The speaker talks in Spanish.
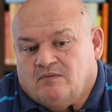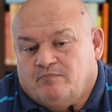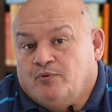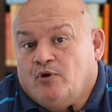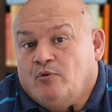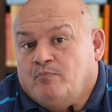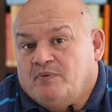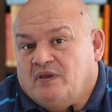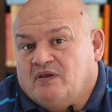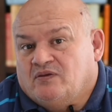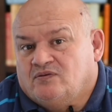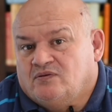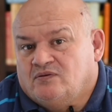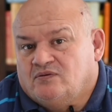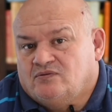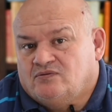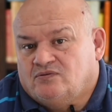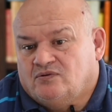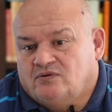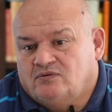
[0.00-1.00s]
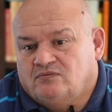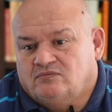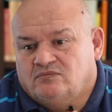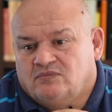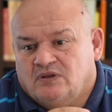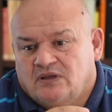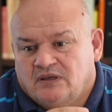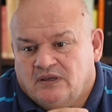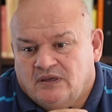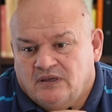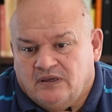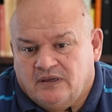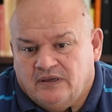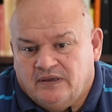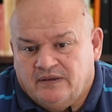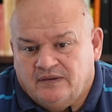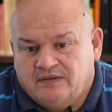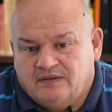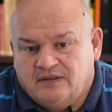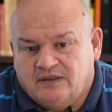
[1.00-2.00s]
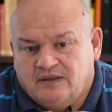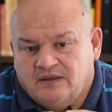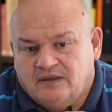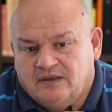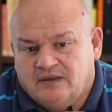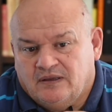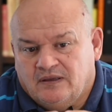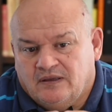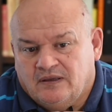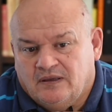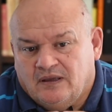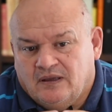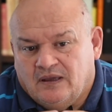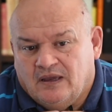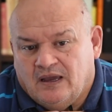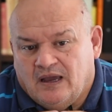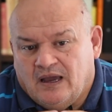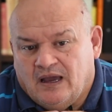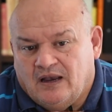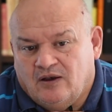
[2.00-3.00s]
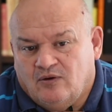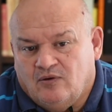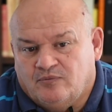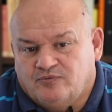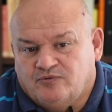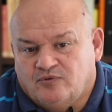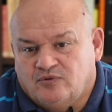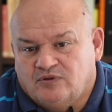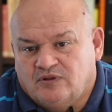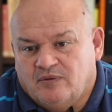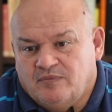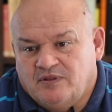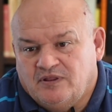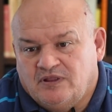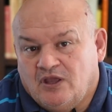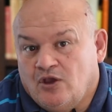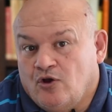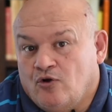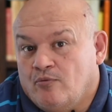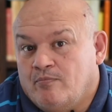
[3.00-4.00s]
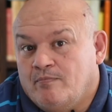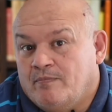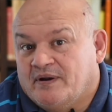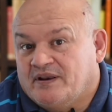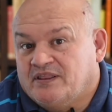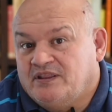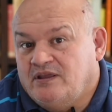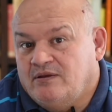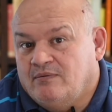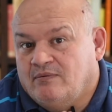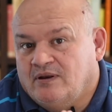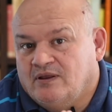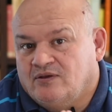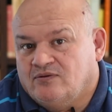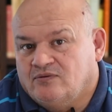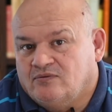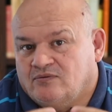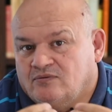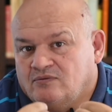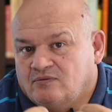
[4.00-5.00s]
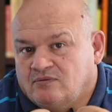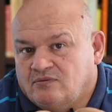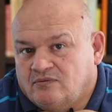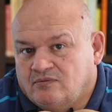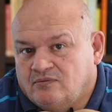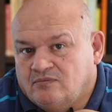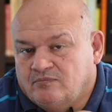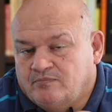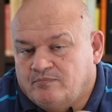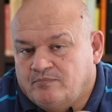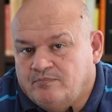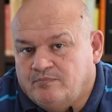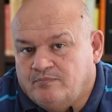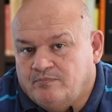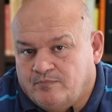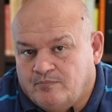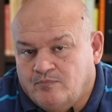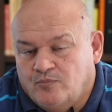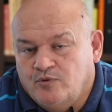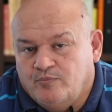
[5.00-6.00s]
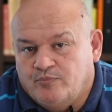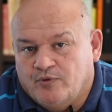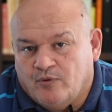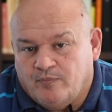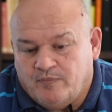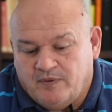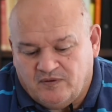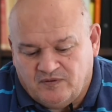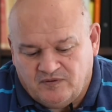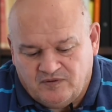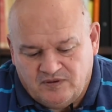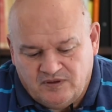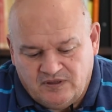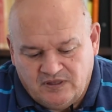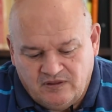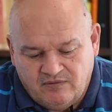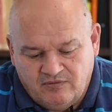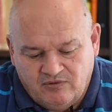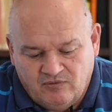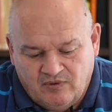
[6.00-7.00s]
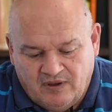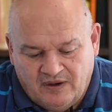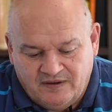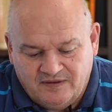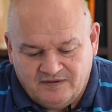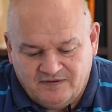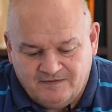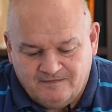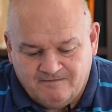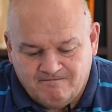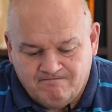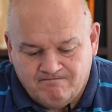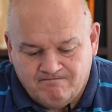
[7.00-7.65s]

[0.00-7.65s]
propias, son este, algo absolutamente incompartible, son muy propias, individuales.